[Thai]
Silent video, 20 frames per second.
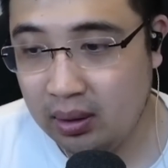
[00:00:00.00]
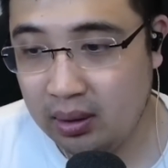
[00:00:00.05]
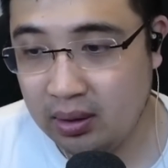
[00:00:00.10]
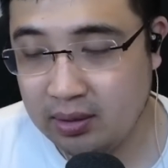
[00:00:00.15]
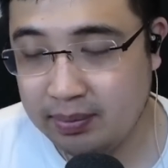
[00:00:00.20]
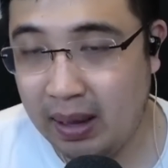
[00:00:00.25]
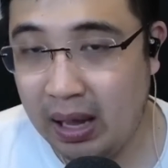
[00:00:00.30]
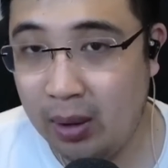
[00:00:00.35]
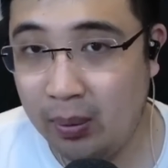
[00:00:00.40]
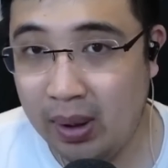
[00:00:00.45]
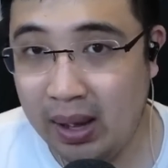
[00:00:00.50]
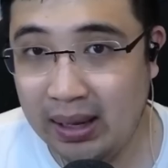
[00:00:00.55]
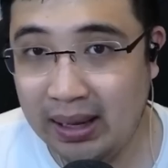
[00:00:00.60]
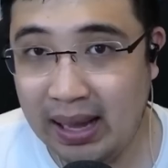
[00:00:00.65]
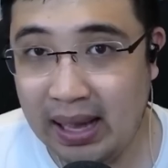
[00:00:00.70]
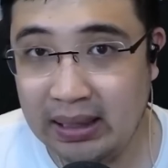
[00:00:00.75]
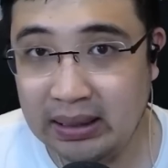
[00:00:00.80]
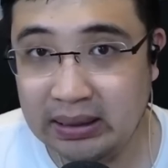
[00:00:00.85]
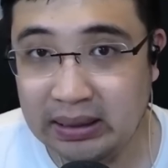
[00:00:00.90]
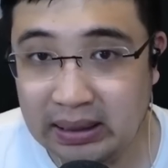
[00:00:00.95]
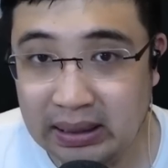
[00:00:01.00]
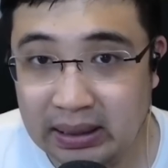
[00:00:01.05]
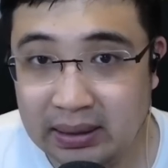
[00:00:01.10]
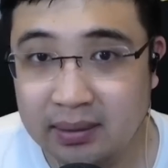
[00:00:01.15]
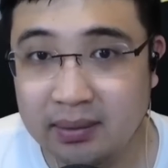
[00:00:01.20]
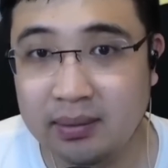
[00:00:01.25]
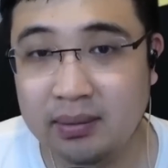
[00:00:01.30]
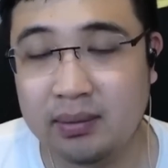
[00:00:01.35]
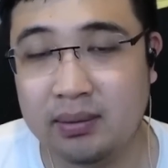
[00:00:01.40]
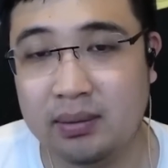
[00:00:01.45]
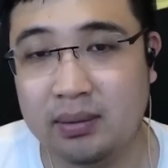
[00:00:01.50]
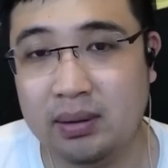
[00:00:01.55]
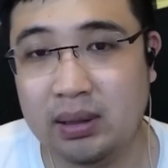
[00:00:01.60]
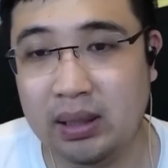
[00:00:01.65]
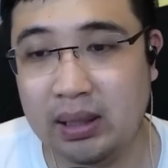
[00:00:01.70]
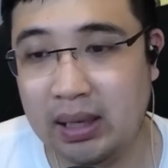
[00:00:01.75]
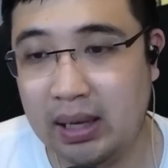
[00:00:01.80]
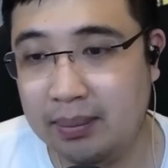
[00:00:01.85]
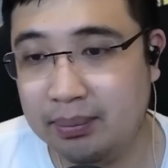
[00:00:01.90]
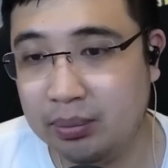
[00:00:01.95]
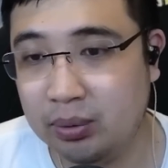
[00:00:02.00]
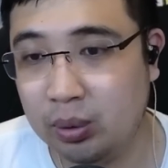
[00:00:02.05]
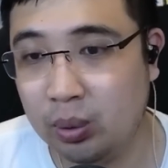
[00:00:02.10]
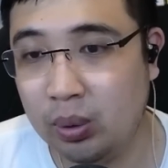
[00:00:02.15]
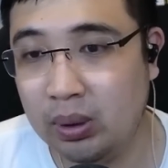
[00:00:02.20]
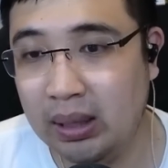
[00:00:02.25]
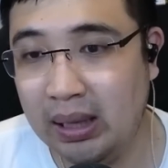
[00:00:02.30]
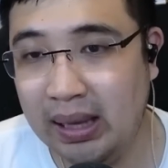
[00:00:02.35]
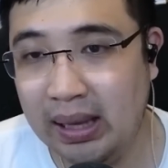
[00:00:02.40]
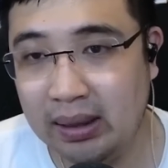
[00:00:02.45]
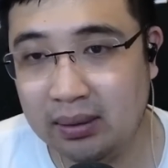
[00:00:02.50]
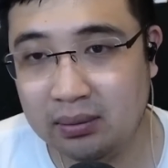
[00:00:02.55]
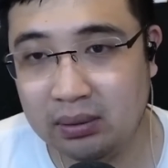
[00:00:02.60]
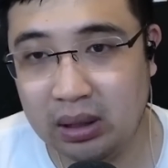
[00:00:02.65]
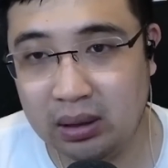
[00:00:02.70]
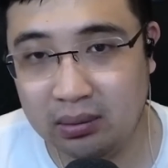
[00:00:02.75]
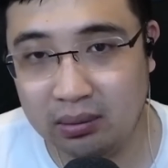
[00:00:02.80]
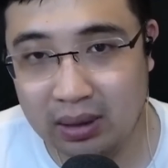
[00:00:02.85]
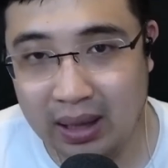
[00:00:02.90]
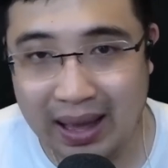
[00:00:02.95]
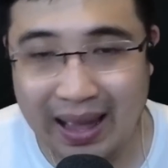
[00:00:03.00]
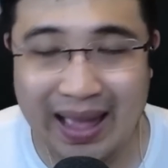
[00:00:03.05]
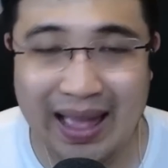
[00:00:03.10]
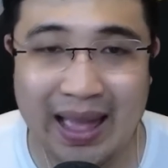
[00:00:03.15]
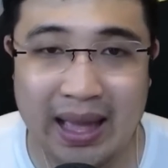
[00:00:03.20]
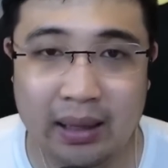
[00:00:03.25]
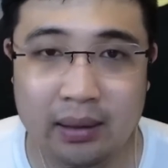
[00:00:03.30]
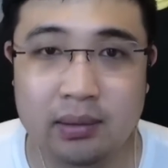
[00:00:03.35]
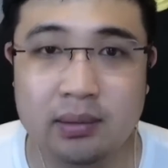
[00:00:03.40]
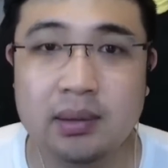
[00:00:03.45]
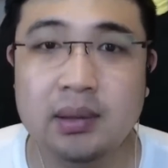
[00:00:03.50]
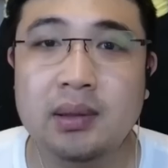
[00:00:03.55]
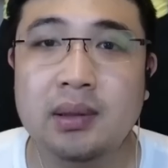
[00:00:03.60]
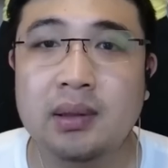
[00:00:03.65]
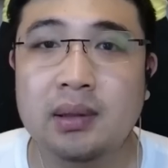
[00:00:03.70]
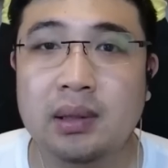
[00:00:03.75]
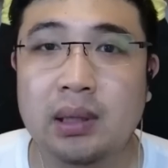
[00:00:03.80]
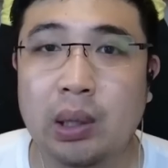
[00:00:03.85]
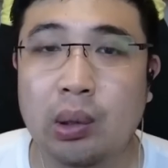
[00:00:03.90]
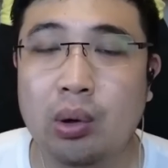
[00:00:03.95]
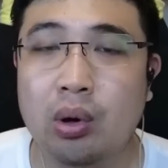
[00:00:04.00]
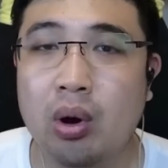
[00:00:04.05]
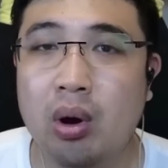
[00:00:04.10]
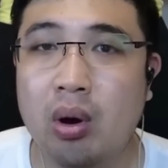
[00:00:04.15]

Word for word: สภาวะการเงินนะครับ ตัวเลขติดแดง แล้วก็